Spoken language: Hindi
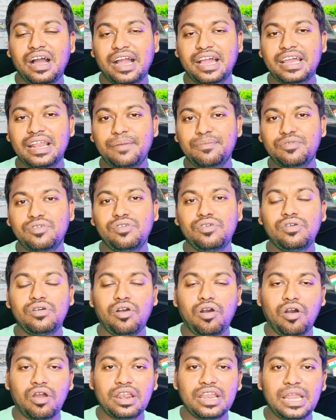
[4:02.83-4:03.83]
अगर आपको
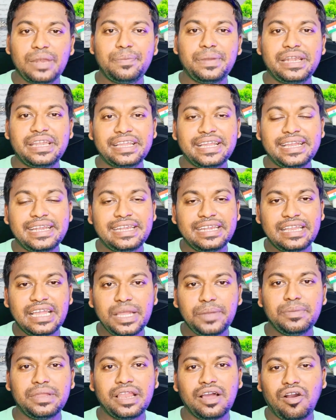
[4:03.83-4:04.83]
ऑनलाइन पे टिकट
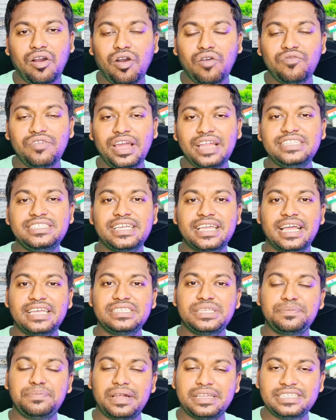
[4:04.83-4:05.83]
नहीं मिला ऑफलाइन से
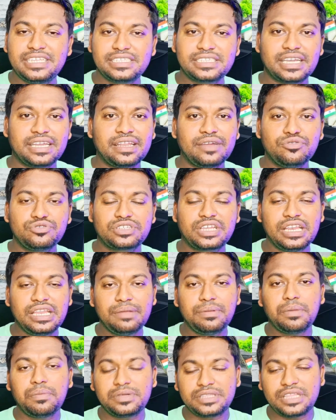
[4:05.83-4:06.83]
कैसे परचेज करना है उसके
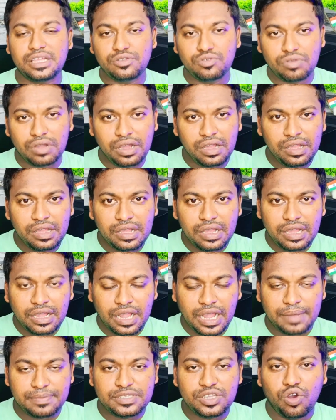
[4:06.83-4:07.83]
लिए मैं बता दूंगा
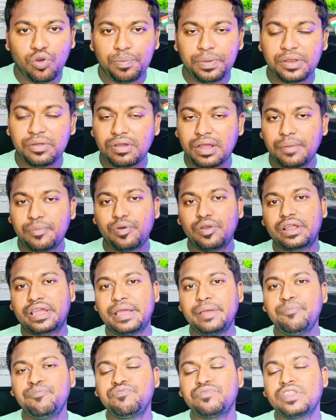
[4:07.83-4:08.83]
कब से ओपन होगा बोल के